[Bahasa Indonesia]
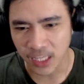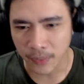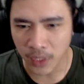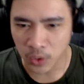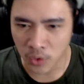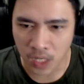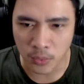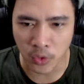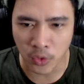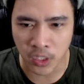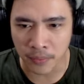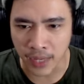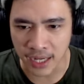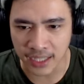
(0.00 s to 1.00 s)
Tapi itu nggak
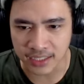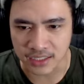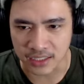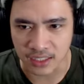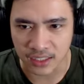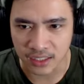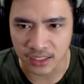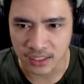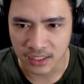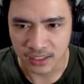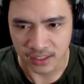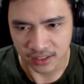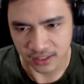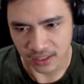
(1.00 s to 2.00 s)
mungkin banget sih.
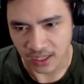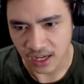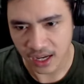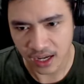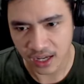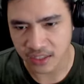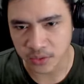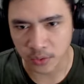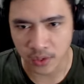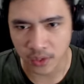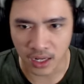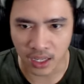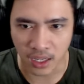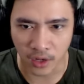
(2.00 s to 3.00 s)
Ah,
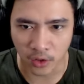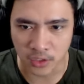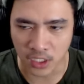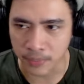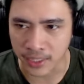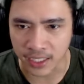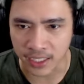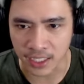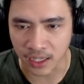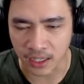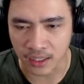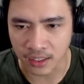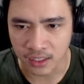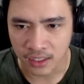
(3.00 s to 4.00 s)
sudahlah, nggak usah
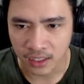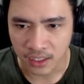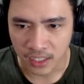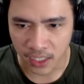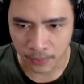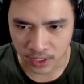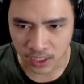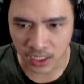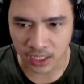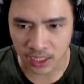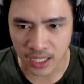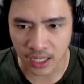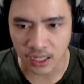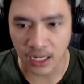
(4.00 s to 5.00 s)
dipikirin. Yang penting
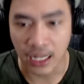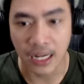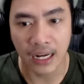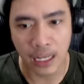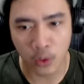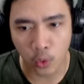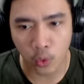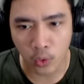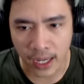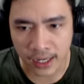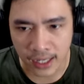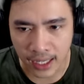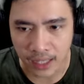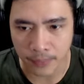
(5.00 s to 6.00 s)
kita
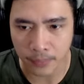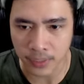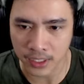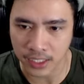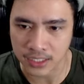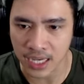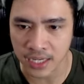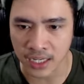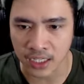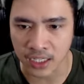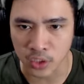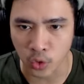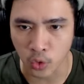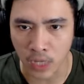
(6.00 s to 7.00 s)
lakukanlah pekerjaan yang
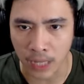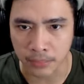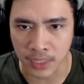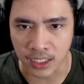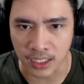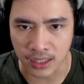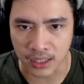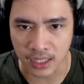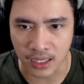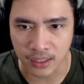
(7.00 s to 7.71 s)
disuruh kapten kita.